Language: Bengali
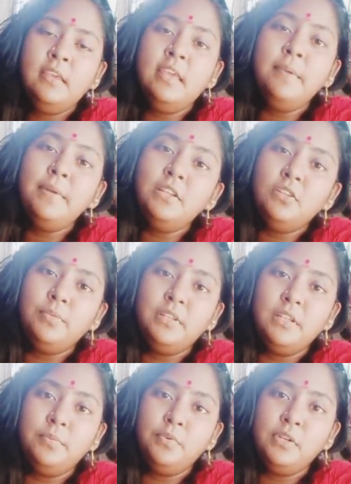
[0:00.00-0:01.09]
এবারে
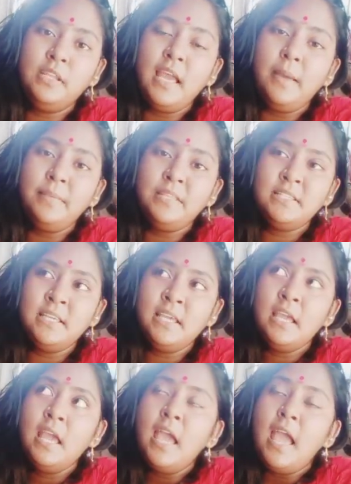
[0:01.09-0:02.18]
তোমাদের বলি আমি যে
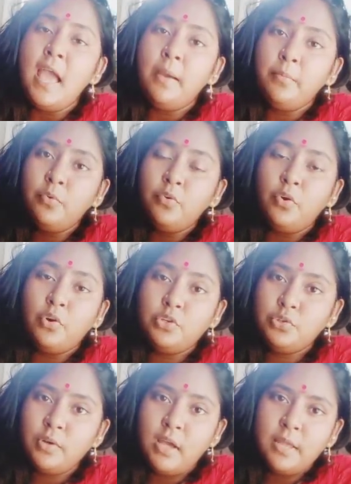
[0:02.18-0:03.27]
এমন
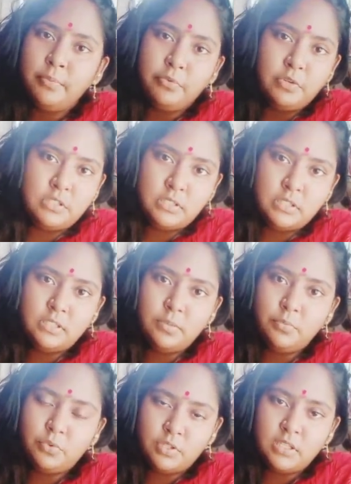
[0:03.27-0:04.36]
অসহায় পরিস্থিতির
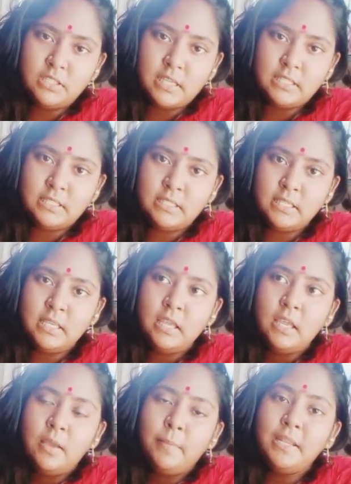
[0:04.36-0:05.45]
মধ্যে যাচ্ছি
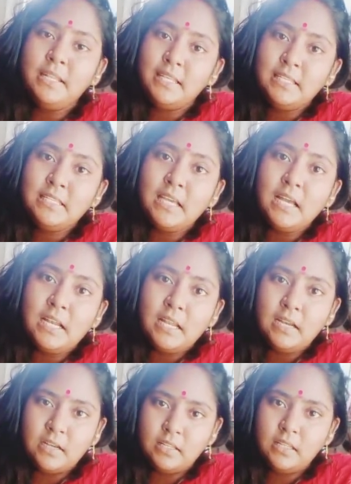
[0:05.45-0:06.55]
মানে দিশাহারা
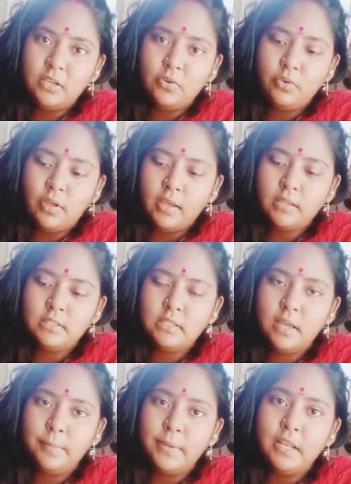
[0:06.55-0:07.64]
একটা দিক হয়ে গেছে
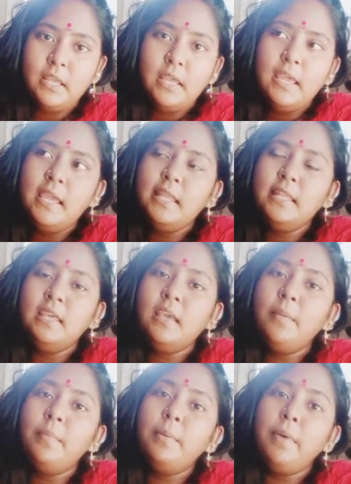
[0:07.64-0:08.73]
আমার এই দিকে
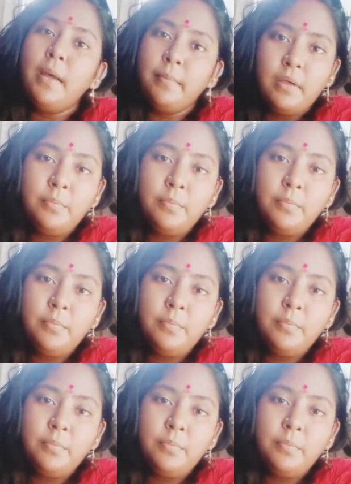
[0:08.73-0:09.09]
আমার বাবা